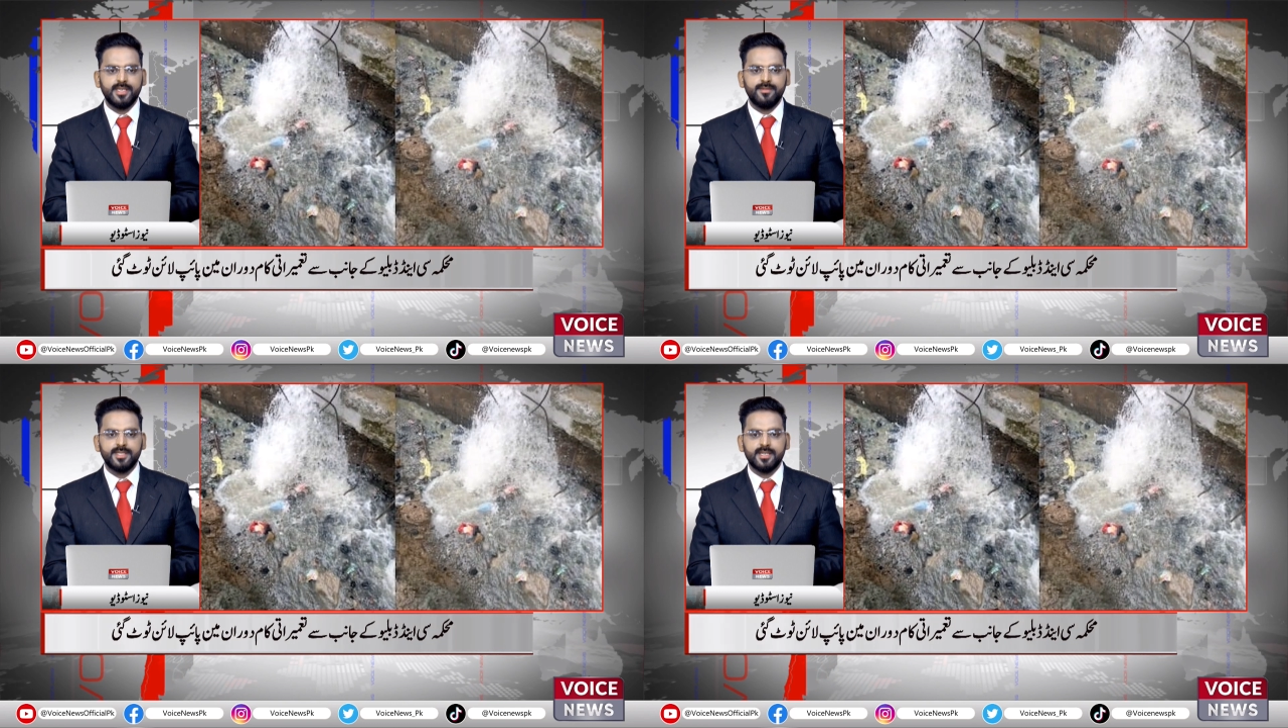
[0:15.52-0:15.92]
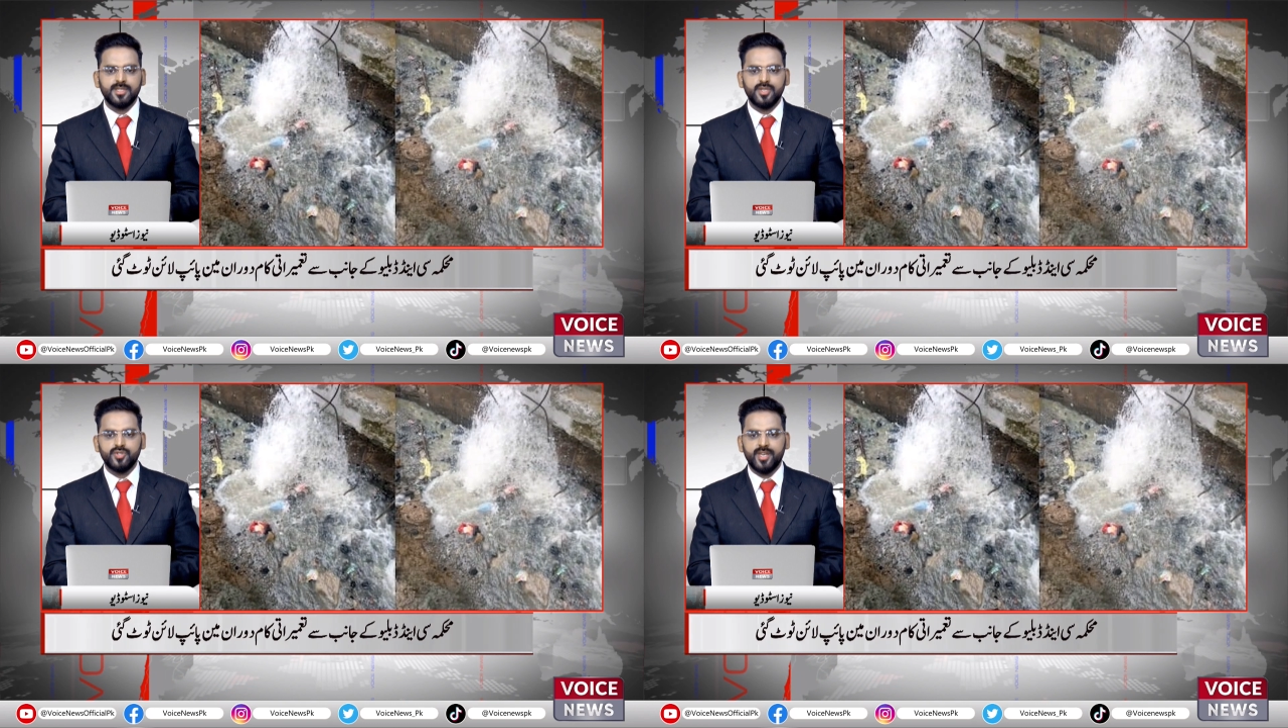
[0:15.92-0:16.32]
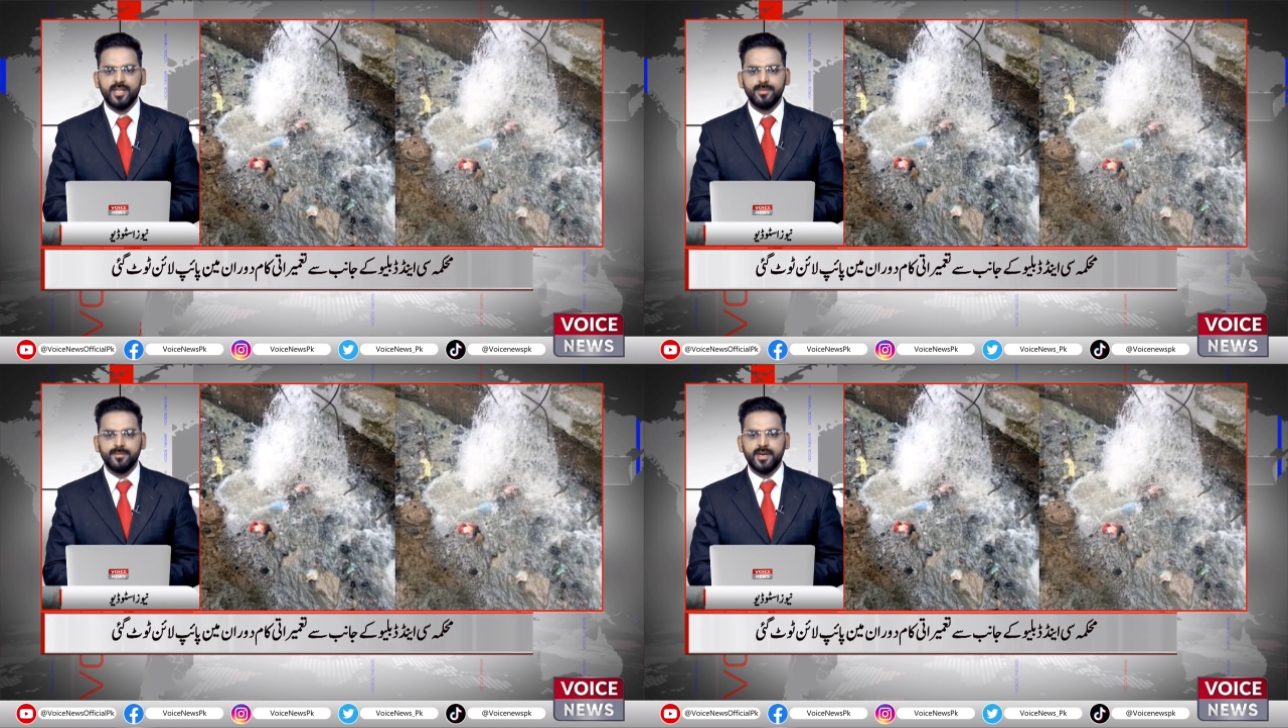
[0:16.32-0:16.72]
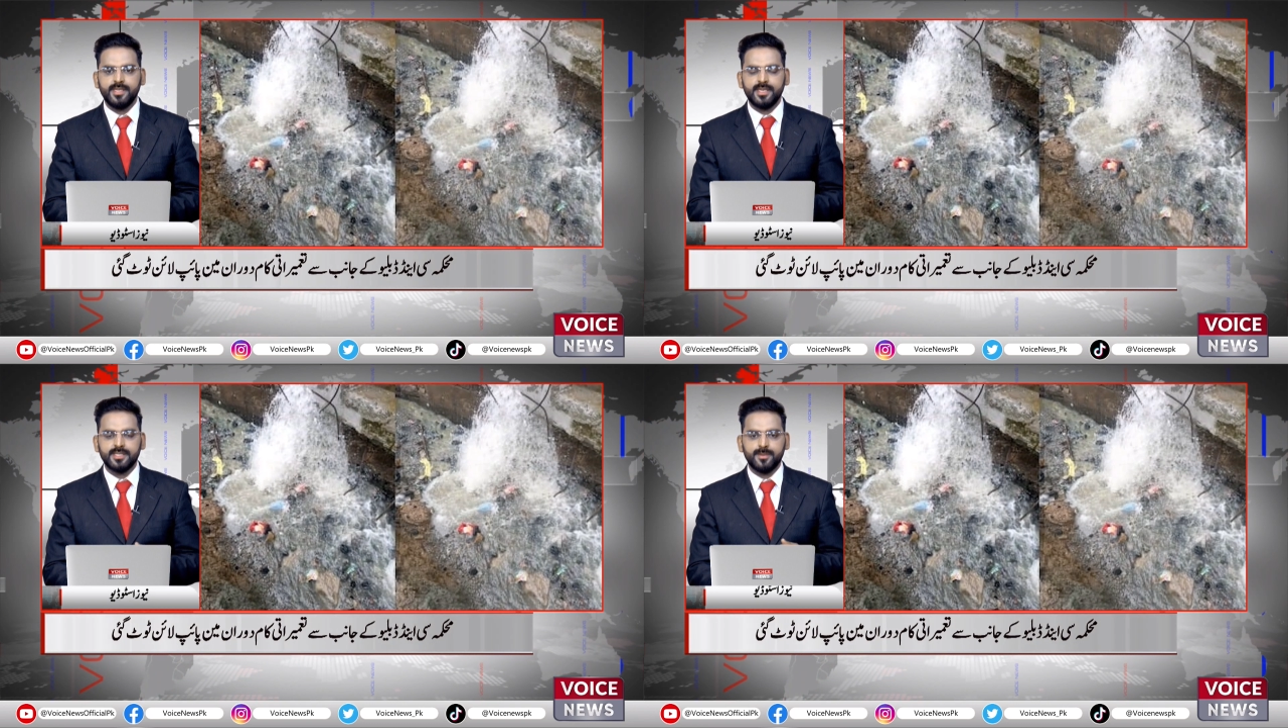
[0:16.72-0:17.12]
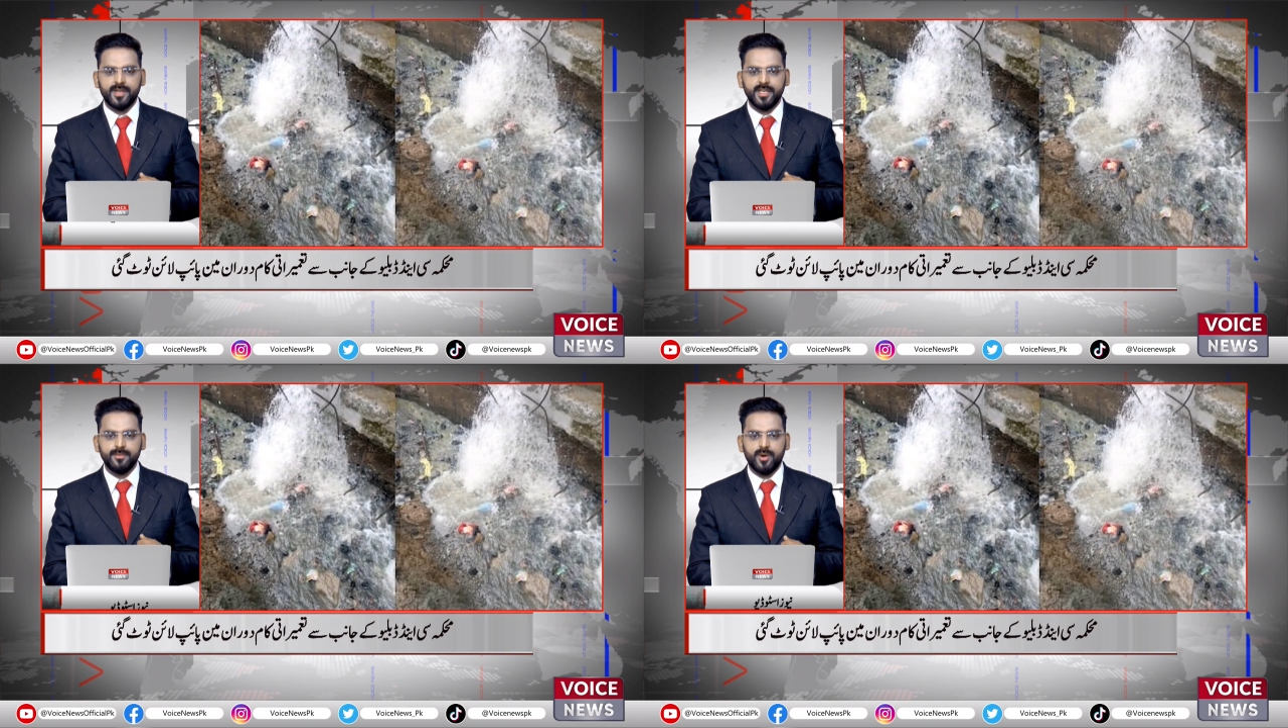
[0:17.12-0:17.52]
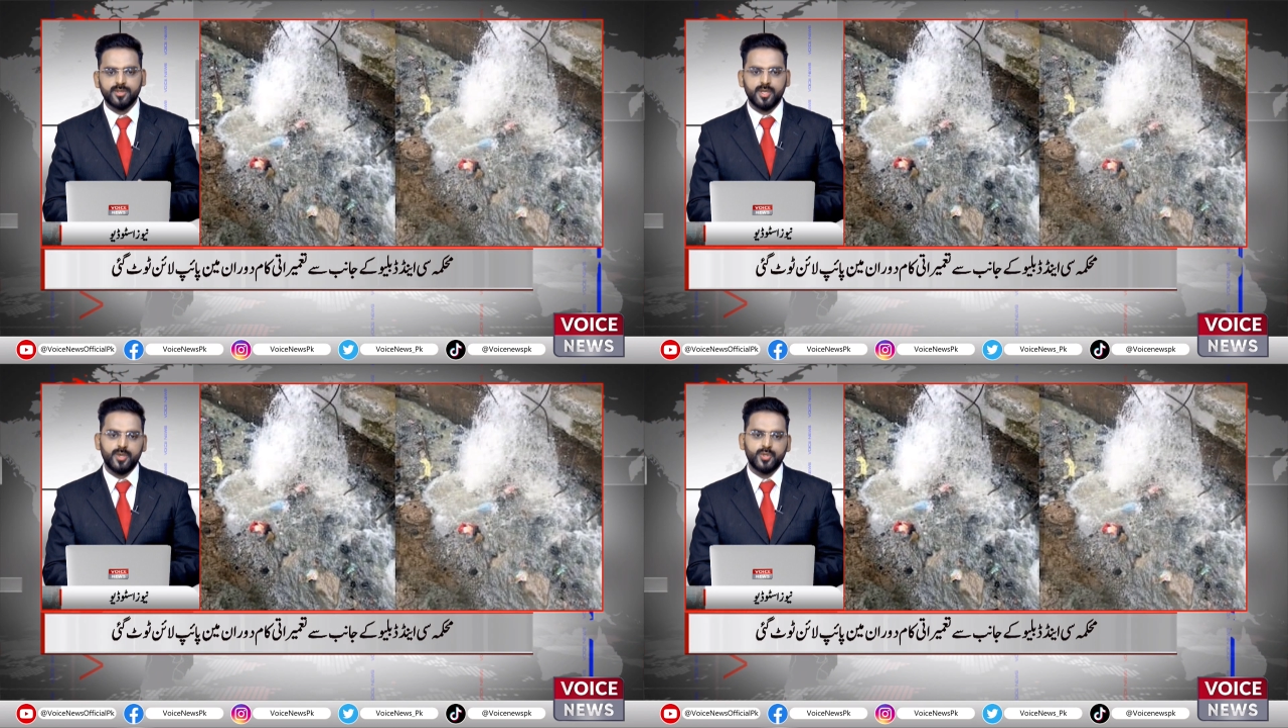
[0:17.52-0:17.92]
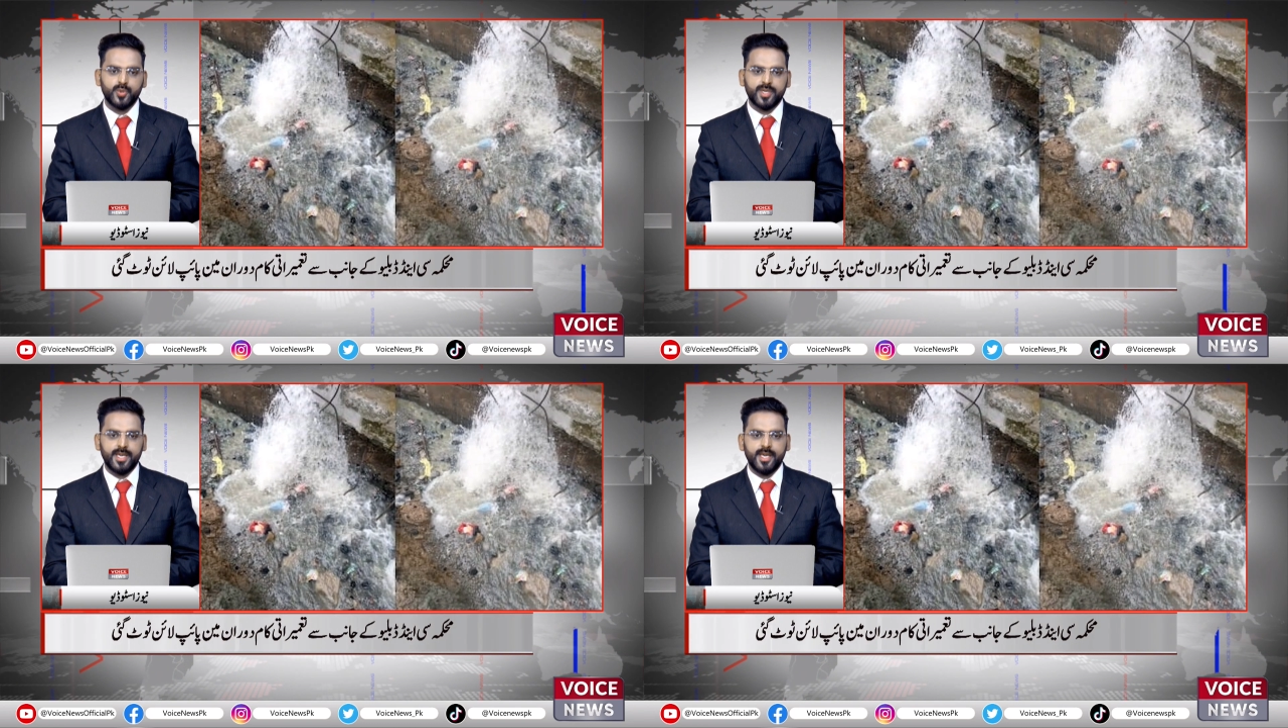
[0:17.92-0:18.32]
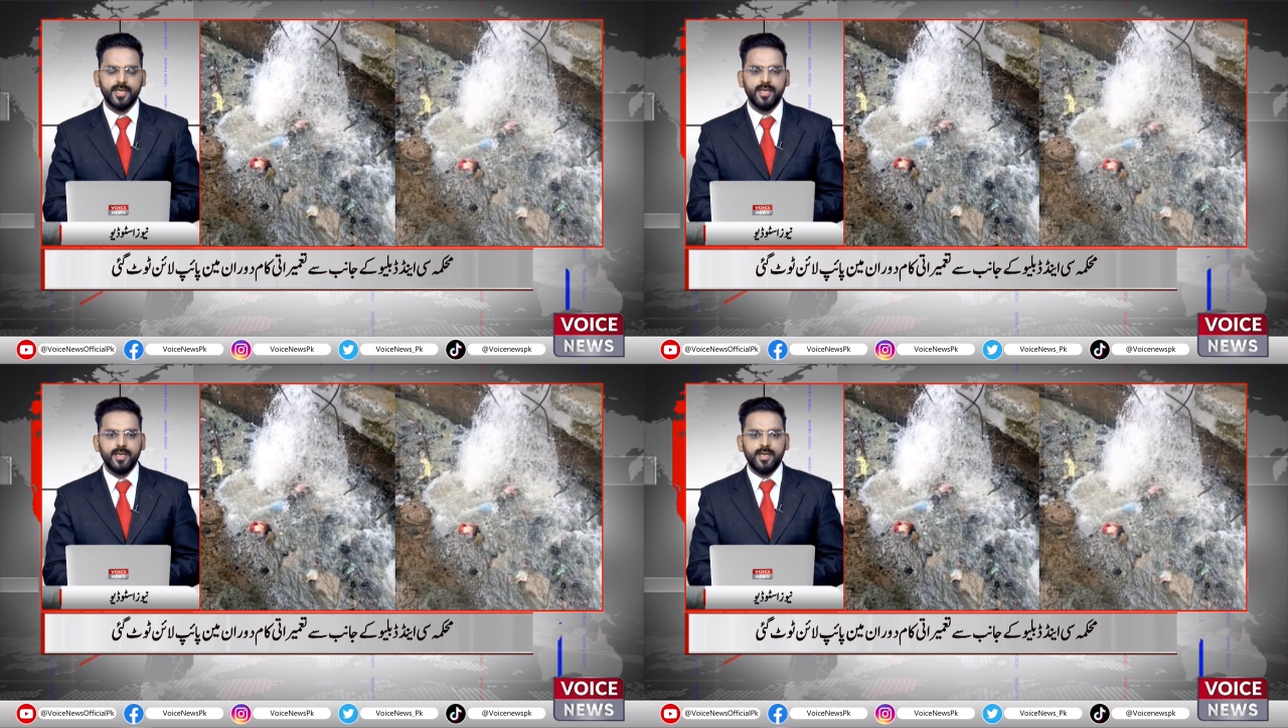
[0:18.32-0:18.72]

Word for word: होने की वजह से शहर में पानी की सप्लाई मअतल हो चुकी है